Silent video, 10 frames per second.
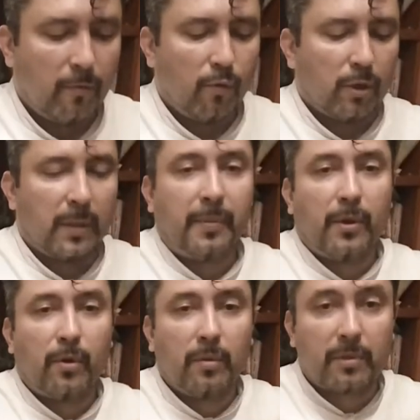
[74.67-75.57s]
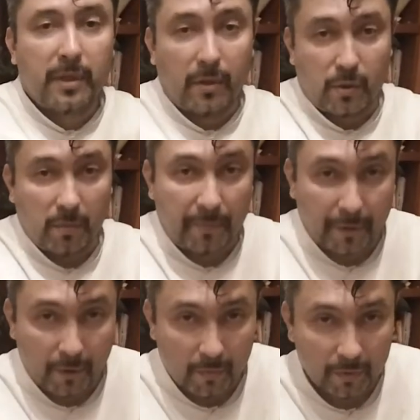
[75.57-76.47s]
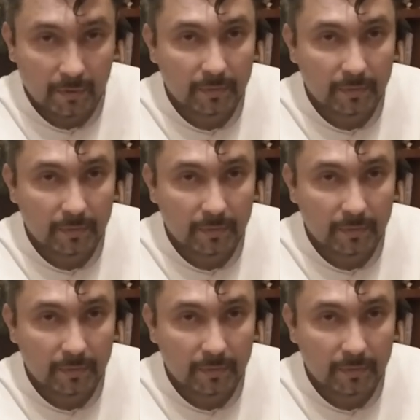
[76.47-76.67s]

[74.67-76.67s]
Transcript: Вот, и переходим к следующему приему.